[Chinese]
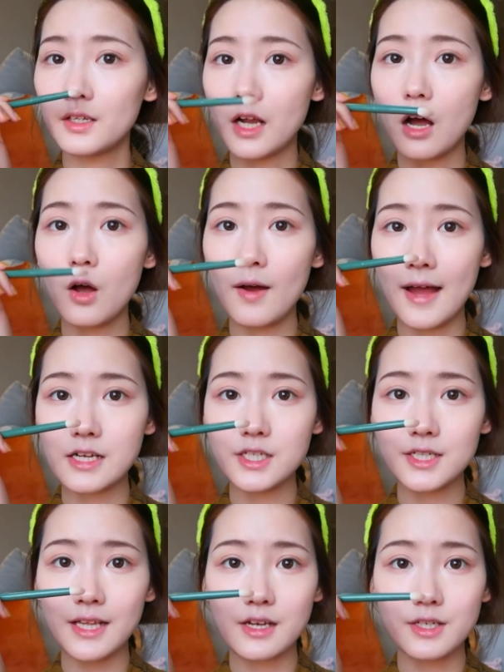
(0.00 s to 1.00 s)
然后还
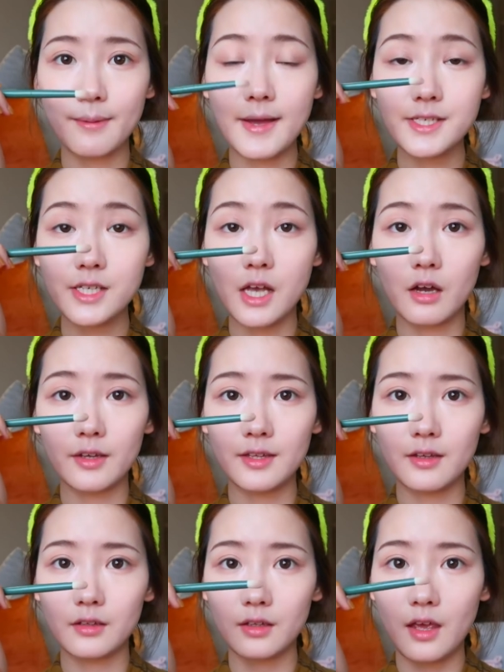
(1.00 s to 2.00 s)
是拿这把小一
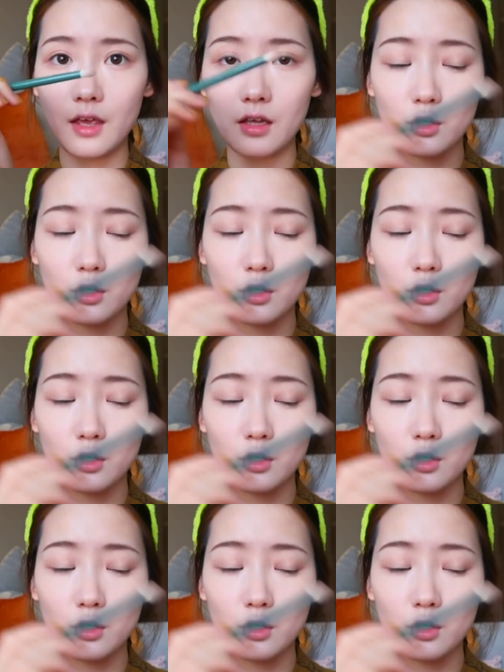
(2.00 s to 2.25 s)
点的眼